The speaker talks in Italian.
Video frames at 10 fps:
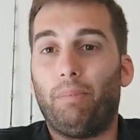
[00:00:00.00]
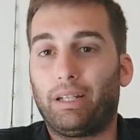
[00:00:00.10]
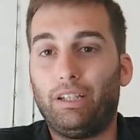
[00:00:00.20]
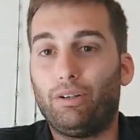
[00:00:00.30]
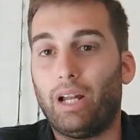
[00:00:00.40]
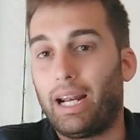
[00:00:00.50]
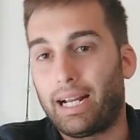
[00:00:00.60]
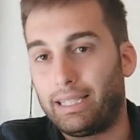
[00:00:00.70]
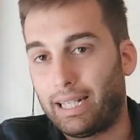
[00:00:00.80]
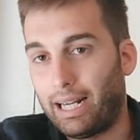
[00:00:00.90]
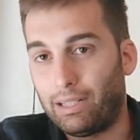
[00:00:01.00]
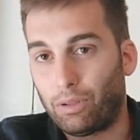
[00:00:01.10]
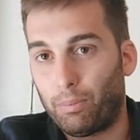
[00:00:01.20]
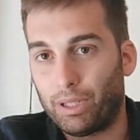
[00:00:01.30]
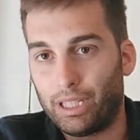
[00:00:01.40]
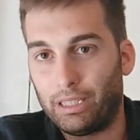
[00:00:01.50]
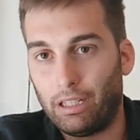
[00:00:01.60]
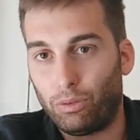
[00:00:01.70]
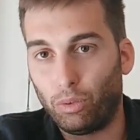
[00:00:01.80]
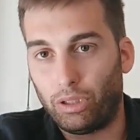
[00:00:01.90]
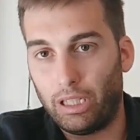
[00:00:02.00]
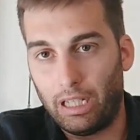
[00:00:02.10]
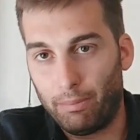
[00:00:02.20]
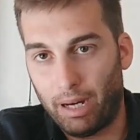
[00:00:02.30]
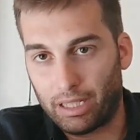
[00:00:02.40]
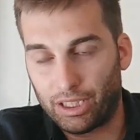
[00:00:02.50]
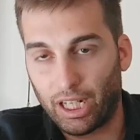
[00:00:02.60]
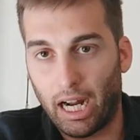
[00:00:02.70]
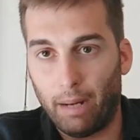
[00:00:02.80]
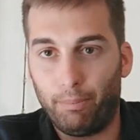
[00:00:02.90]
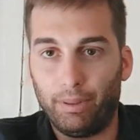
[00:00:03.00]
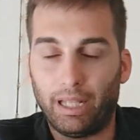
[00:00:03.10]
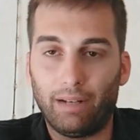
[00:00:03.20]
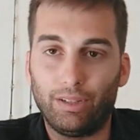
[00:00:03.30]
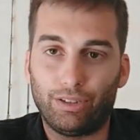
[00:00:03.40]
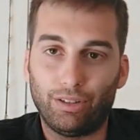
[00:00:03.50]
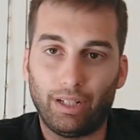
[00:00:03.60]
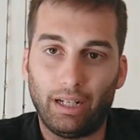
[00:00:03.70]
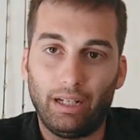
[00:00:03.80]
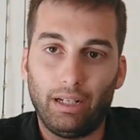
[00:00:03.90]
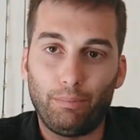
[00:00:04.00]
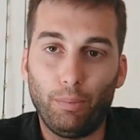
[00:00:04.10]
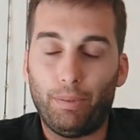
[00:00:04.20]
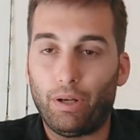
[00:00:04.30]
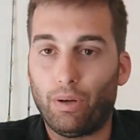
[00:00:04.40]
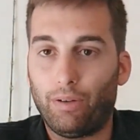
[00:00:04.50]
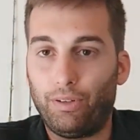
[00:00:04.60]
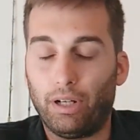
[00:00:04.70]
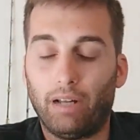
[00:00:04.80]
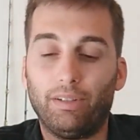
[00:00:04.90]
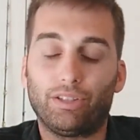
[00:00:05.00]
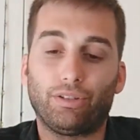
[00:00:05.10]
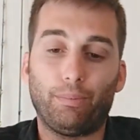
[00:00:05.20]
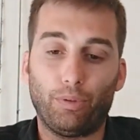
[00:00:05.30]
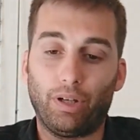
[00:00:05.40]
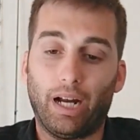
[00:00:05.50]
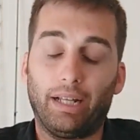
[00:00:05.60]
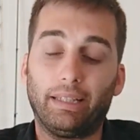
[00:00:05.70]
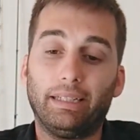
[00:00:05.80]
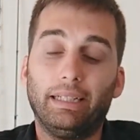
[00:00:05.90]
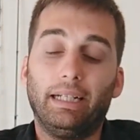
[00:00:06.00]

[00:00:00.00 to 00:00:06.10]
particolare che tra l'altro è presente in tutti i Max Wrap, dalla versione più piccola fino alla versione più grande.